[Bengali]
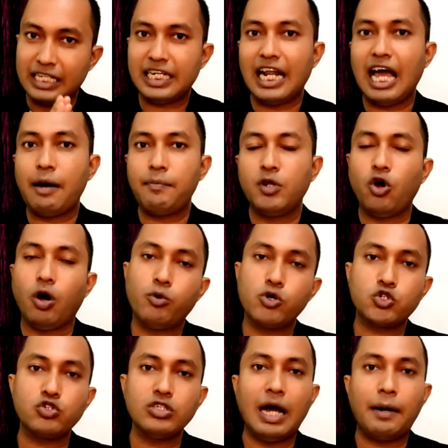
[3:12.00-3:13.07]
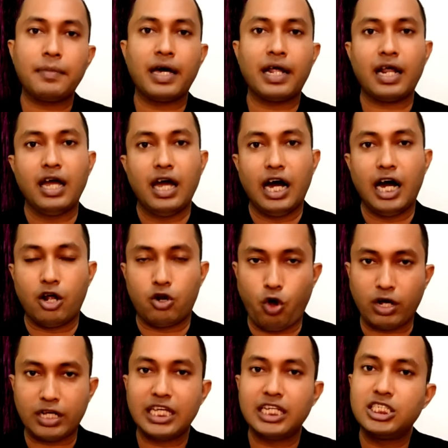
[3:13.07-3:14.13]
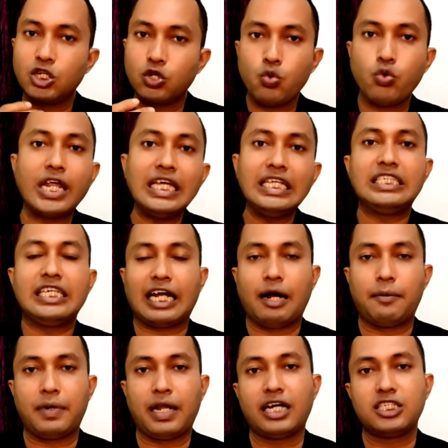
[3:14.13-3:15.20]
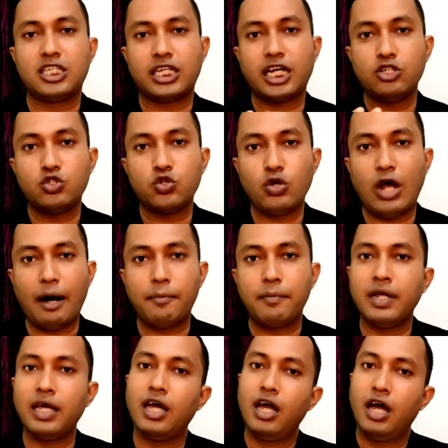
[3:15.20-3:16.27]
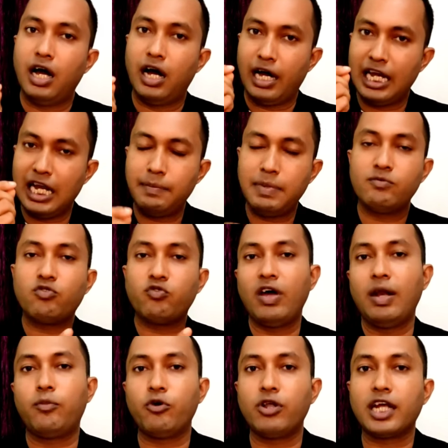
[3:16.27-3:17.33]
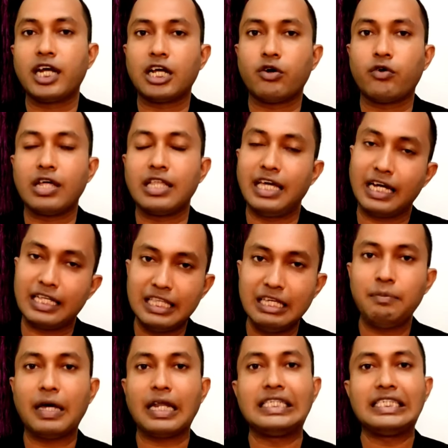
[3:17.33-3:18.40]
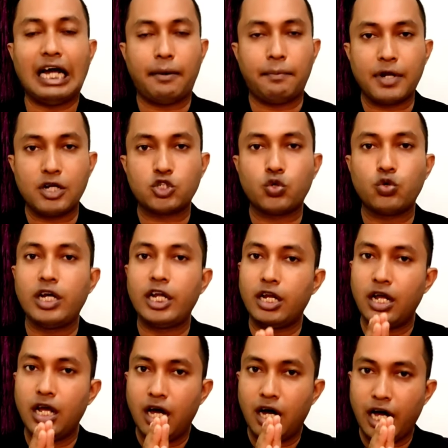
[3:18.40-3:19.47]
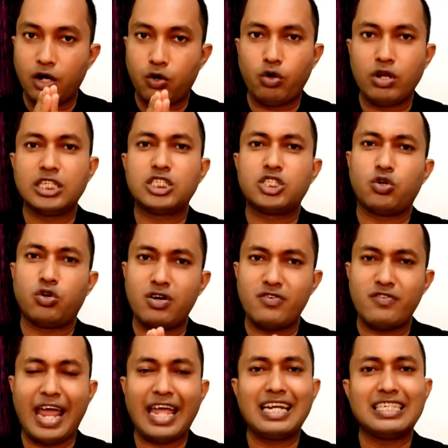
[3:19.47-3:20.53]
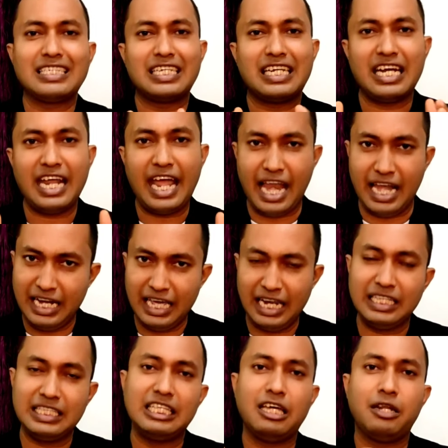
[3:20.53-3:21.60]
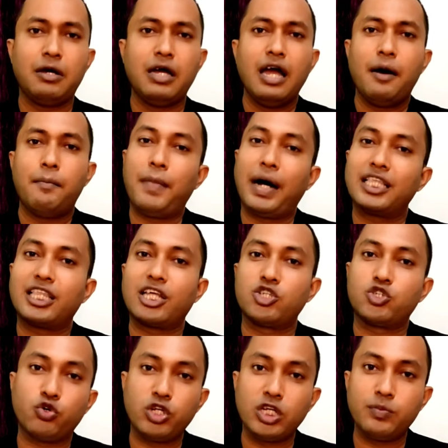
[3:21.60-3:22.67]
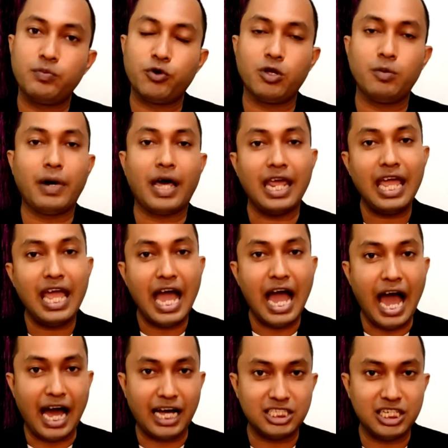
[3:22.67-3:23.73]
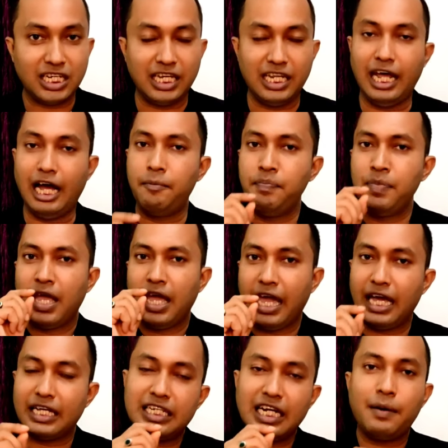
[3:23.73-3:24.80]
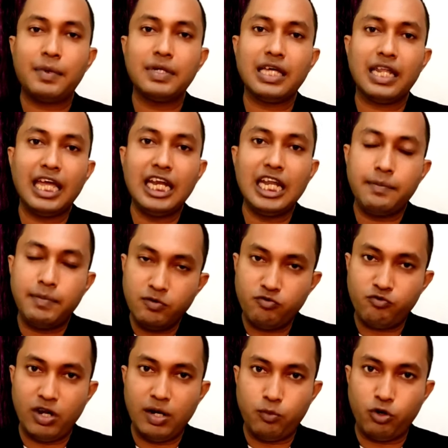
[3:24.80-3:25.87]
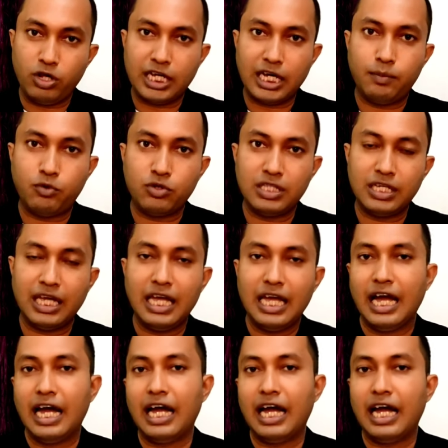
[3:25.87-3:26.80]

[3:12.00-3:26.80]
এছাড়া আপনি অবশ্যই আপনার রক্তের যে রুটিন চেক আপটা সেটার জন্য আপনি লিপি প্রোফাইল পরীক্ষাটা করে দেখতেই পারেন যে আপনার শরীরের কোলেস্ট্রল ট্রাইগ্লিসারাইড এলডিএল ইত্যাদির মাত্রা সঠিক পরিমাণে আছে কি না এছাড়া আমাদের এই লিপিড ফল পরীক্ষার মধ্যে